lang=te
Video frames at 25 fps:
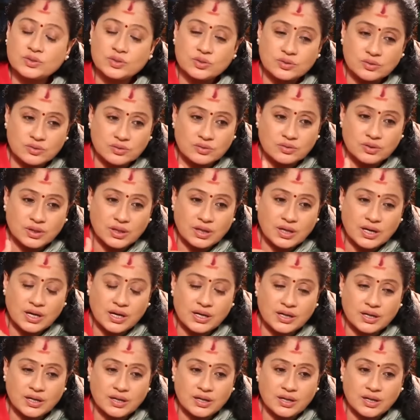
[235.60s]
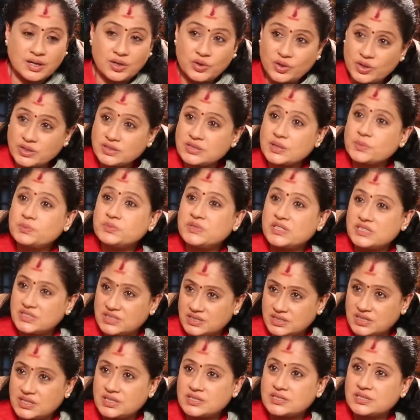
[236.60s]
సో ఇలాంటి హీరోయిన్
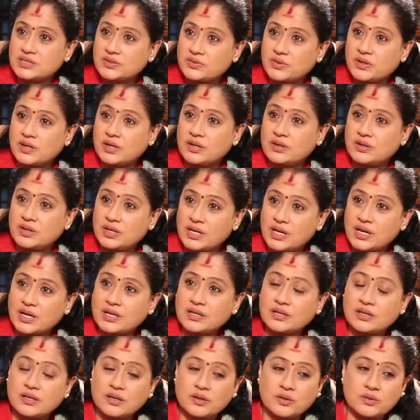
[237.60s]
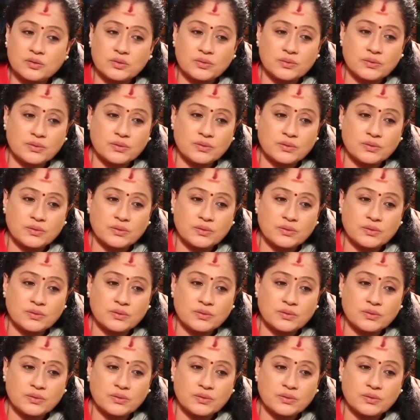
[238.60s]
సబ్జెక్ట్స్ చేసిన వాళ్ళు డైరెక్టర్లు